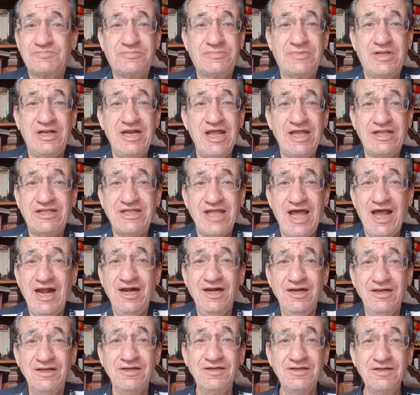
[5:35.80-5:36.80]

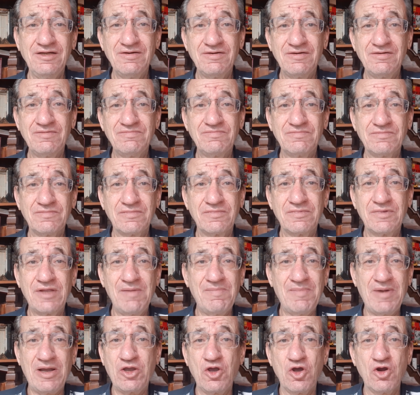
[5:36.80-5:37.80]
letal, de
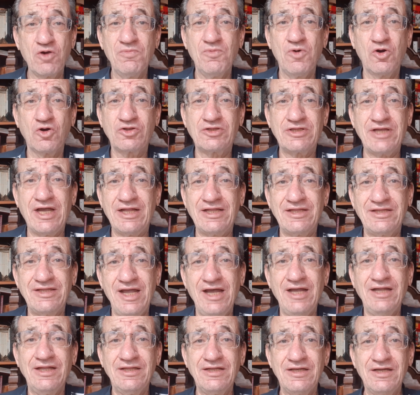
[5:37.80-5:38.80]
mayor
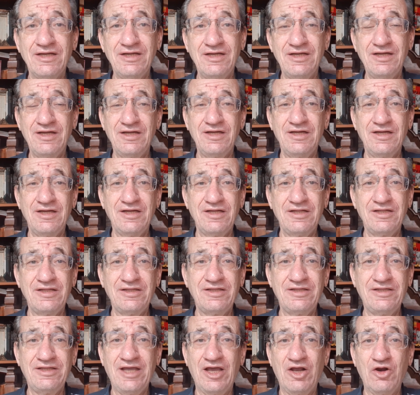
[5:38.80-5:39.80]
mortandad
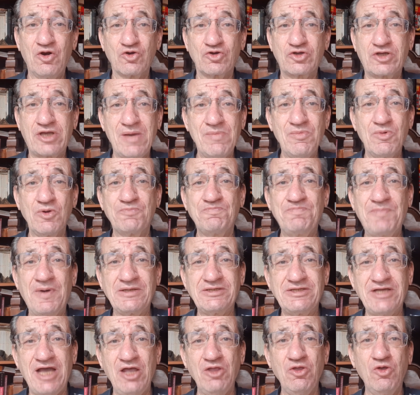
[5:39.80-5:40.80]
de los que hemos
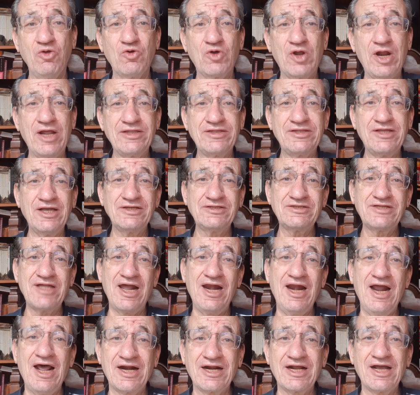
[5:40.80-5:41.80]
pasado durante
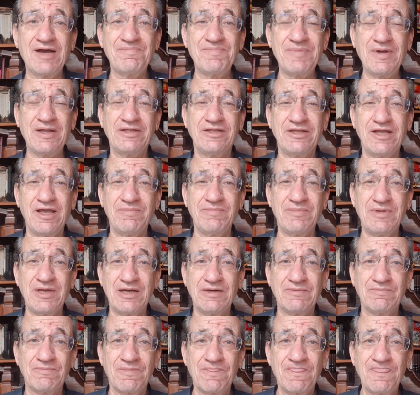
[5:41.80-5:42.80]
esta larga
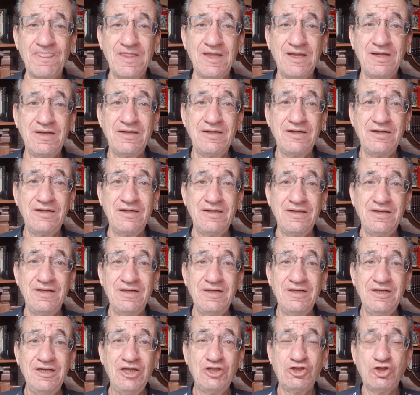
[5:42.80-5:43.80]
pandemia.
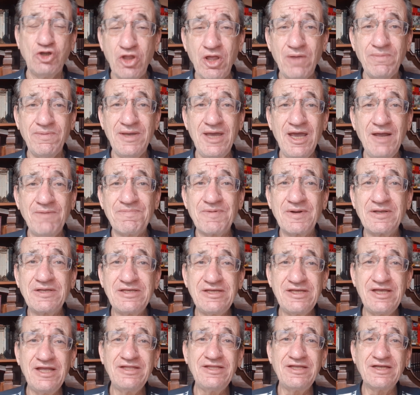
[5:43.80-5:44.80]
Y todavía el
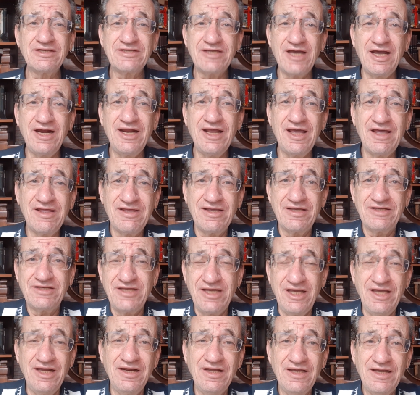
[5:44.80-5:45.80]
presidente sale a
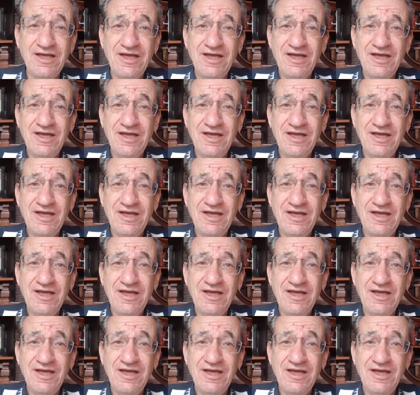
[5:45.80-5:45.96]
decir